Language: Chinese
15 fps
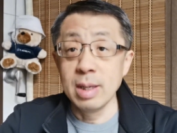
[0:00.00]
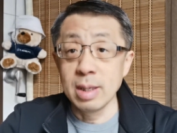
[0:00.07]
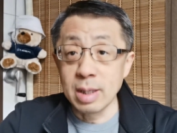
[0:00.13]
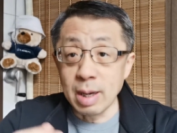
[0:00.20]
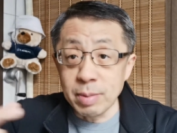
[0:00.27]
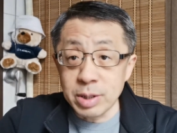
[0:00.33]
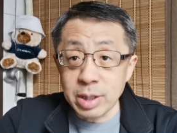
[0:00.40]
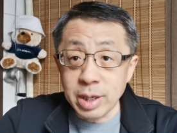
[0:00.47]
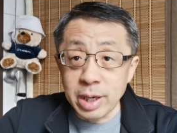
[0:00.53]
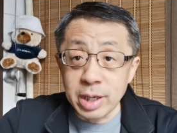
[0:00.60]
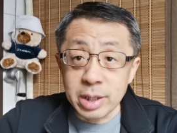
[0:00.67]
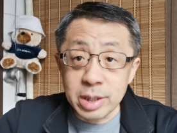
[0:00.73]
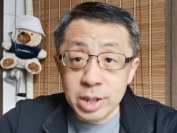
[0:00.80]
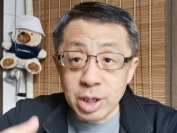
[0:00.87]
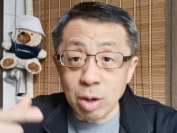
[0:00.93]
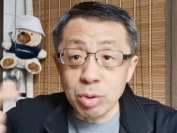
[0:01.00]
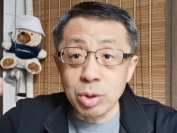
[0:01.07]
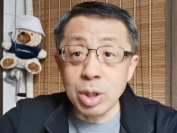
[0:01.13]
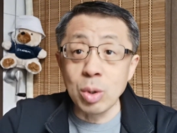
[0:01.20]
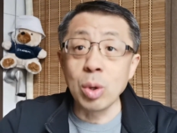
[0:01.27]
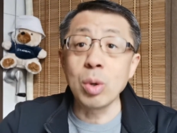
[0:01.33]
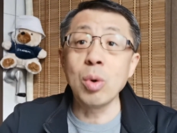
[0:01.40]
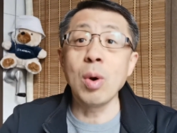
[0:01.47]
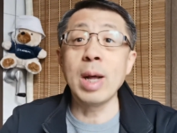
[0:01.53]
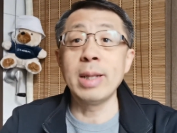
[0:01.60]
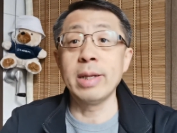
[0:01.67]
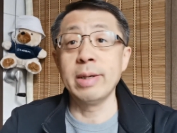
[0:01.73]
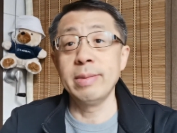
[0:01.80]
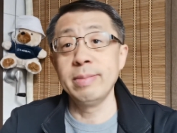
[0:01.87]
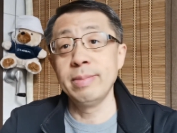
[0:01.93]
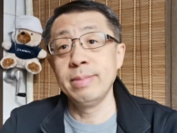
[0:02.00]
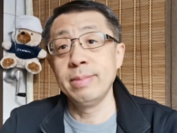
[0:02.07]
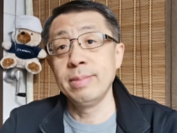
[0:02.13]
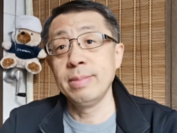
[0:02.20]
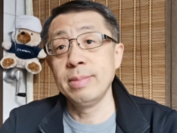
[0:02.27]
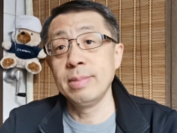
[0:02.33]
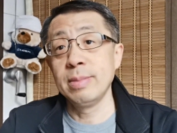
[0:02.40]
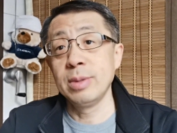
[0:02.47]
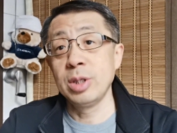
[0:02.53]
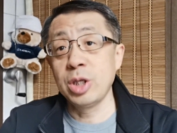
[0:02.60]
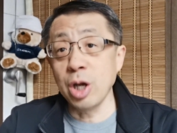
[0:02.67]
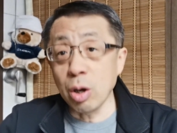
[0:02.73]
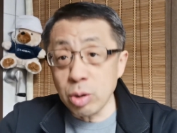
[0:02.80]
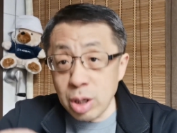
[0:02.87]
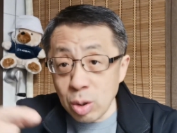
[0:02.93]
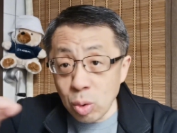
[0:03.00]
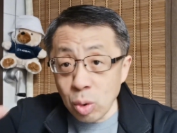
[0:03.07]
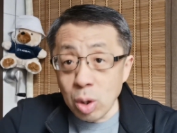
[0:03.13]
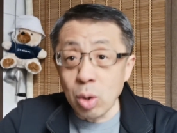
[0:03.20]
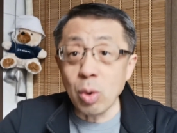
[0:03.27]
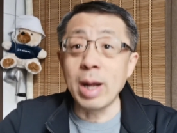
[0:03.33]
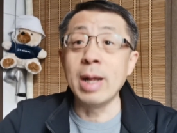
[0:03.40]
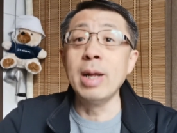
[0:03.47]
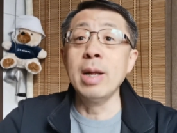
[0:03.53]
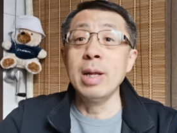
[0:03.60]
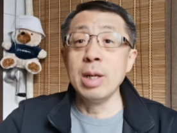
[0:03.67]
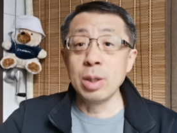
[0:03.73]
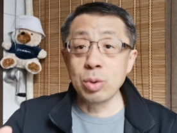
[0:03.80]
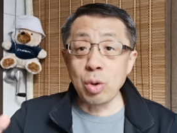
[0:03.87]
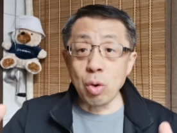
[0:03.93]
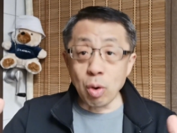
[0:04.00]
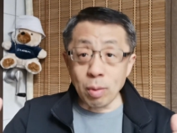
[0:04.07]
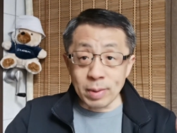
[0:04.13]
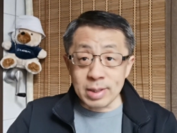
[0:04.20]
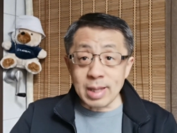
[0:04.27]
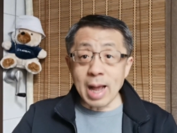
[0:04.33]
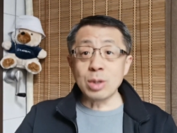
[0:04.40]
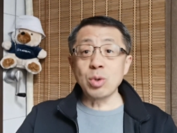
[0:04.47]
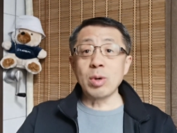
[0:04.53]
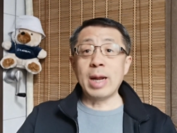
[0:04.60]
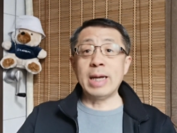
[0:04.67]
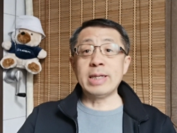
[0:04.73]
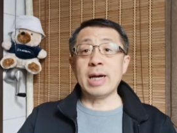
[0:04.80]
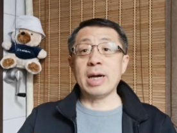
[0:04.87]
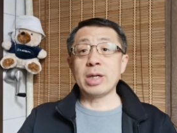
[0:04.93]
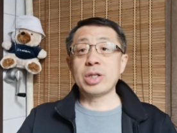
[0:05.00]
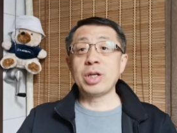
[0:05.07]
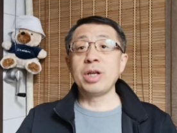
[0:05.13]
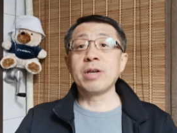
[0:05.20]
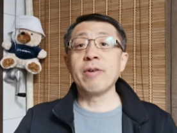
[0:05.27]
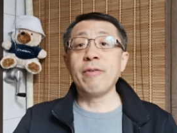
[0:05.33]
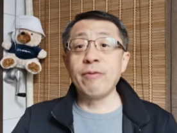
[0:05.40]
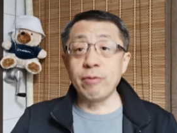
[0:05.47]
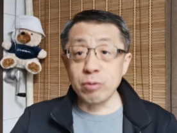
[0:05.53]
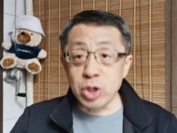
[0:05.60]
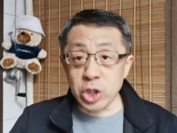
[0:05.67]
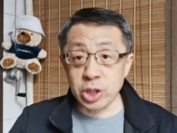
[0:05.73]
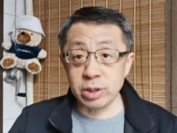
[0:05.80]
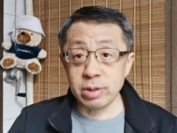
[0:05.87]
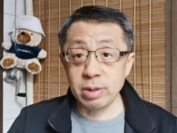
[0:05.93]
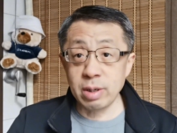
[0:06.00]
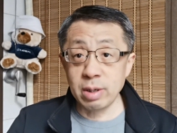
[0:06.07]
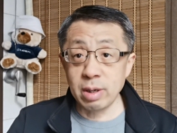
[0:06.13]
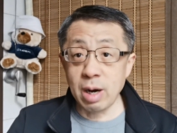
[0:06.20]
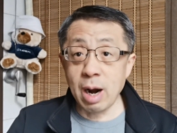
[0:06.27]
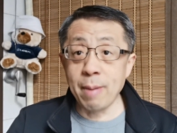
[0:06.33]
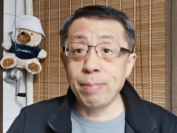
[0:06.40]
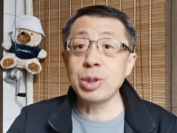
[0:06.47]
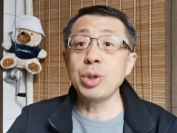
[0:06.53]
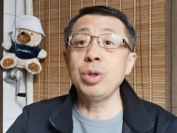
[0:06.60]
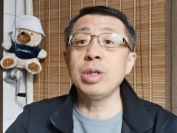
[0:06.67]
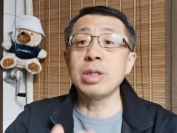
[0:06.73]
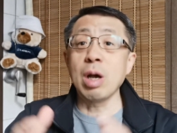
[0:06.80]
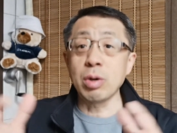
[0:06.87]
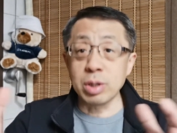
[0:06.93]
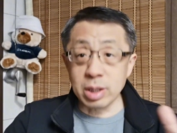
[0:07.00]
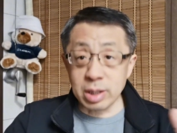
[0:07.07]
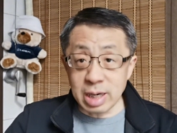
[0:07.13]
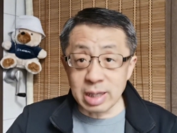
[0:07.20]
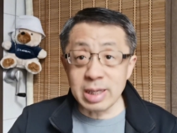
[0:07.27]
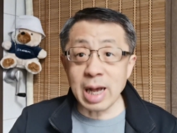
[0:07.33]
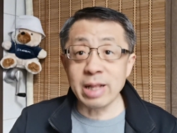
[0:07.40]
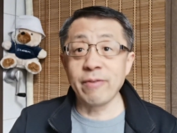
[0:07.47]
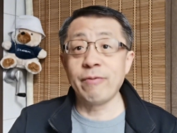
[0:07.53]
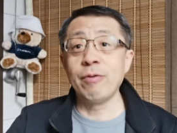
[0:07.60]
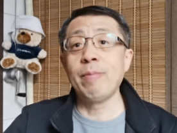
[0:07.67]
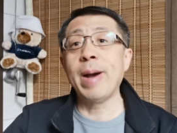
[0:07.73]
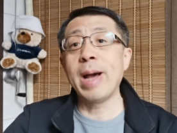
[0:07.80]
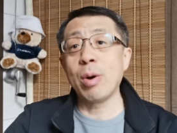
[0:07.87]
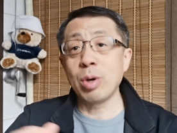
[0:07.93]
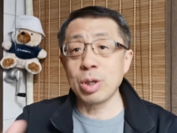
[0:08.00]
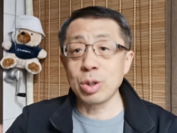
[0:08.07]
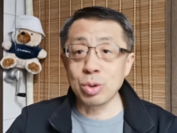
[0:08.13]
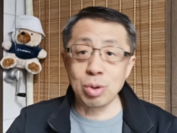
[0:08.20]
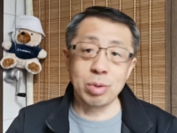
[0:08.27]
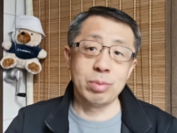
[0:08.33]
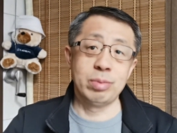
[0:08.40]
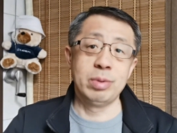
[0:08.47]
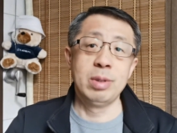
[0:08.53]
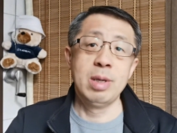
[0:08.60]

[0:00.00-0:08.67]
他们是可以交替轮换的，交替轮换对我们大众来讲是一个福祉，而不至于造成更大的腐败或者错误。